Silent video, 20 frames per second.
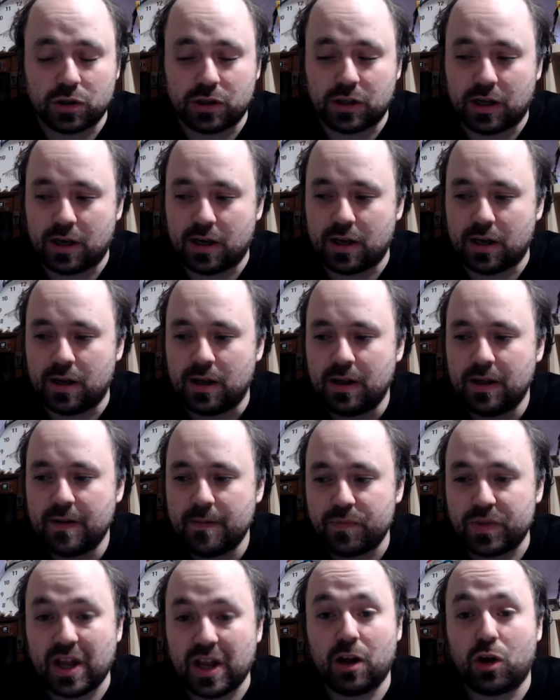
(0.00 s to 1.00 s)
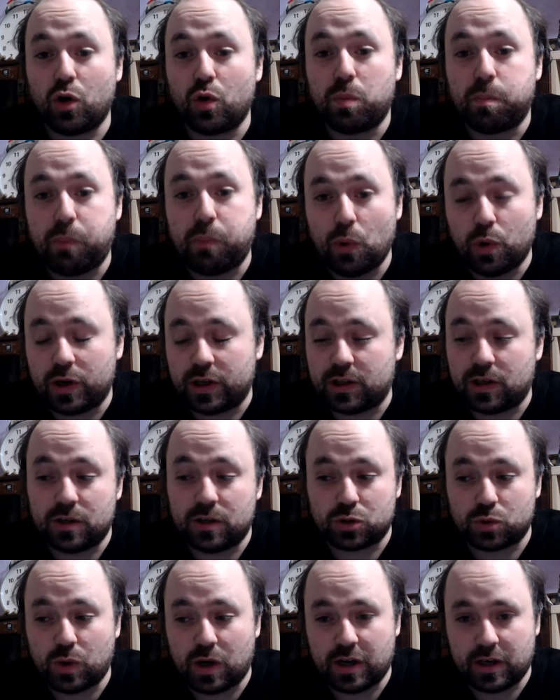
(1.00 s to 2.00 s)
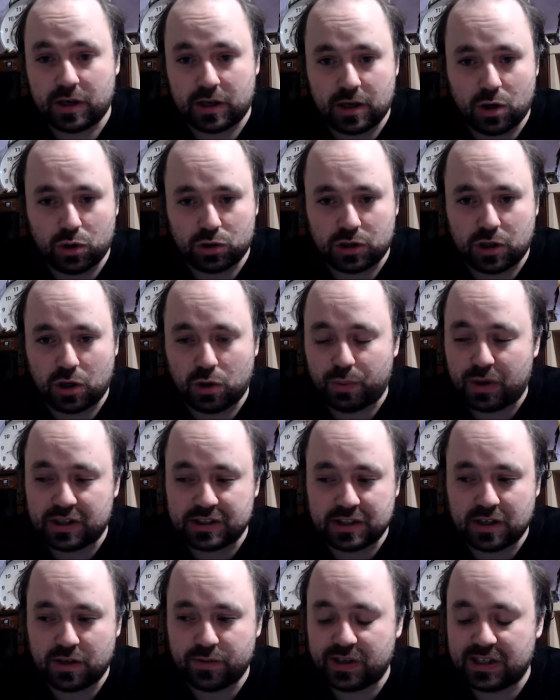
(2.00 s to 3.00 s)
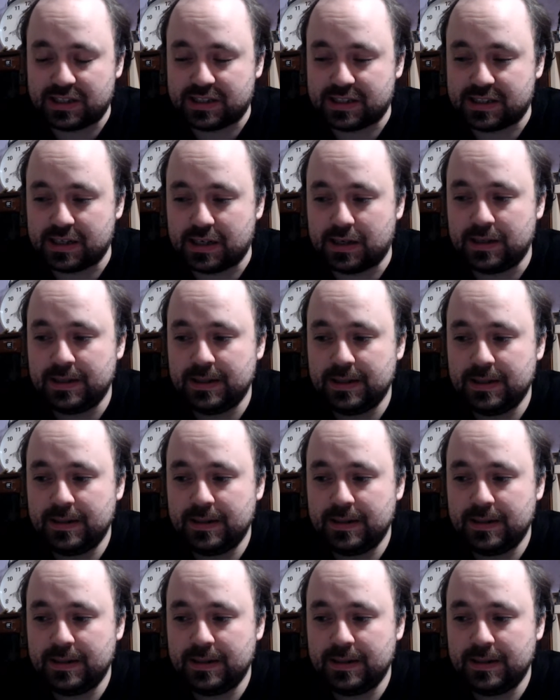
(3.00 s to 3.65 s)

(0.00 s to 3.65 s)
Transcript: dal, dal gruppone delle squadre che lottano per la salvezza